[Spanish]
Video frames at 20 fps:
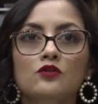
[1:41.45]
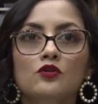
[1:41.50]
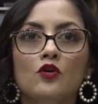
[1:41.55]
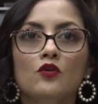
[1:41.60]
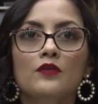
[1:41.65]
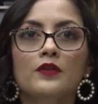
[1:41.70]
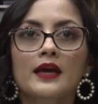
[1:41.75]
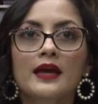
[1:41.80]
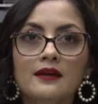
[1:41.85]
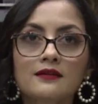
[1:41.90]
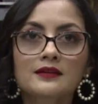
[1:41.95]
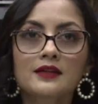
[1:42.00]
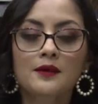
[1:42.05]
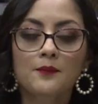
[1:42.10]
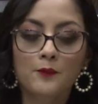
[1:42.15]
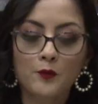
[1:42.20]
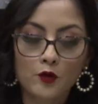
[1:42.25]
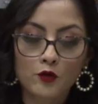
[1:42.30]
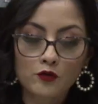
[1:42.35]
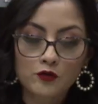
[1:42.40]
de este
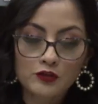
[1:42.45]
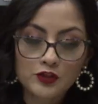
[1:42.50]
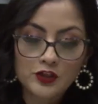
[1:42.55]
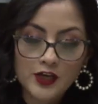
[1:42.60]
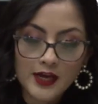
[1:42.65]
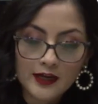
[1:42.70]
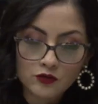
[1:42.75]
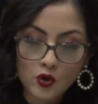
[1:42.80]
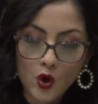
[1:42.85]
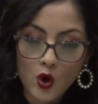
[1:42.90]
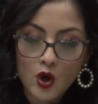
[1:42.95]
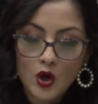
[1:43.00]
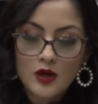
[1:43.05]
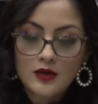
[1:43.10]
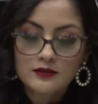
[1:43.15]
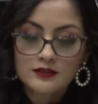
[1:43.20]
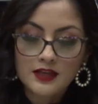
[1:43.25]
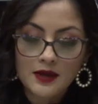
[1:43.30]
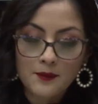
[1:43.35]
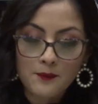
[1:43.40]
proyecto
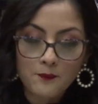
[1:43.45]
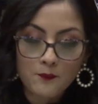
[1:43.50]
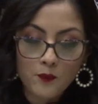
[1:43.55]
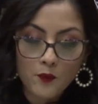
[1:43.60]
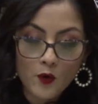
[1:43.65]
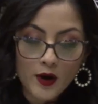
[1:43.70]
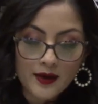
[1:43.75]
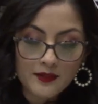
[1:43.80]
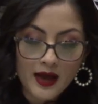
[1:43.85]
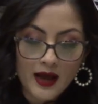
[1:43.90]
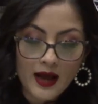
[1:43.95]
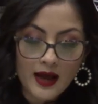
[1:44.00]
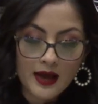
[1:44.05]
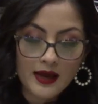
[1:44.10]
se pueda